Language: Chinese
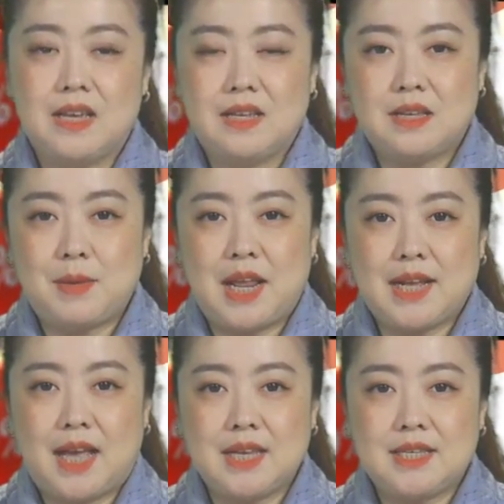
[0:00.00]
下面
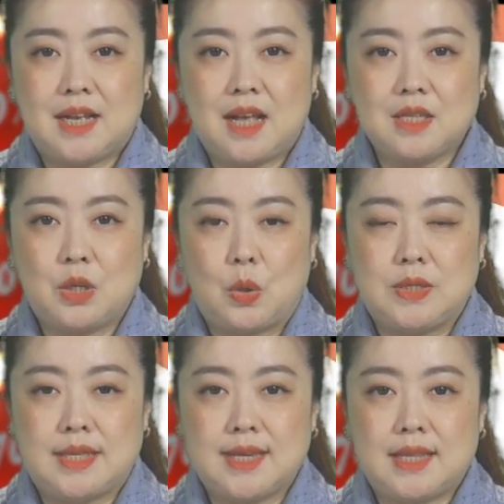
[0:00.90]
来看一下 Costco
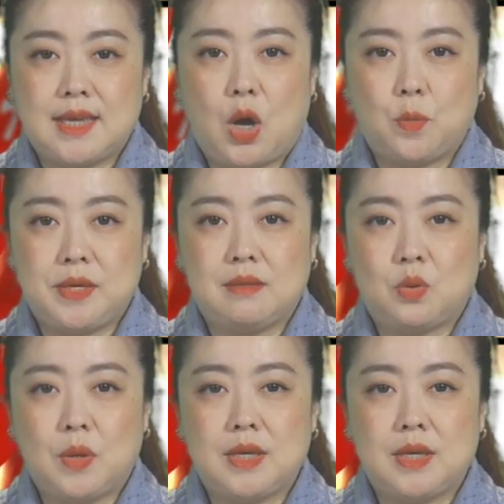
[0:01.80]
减价的药品推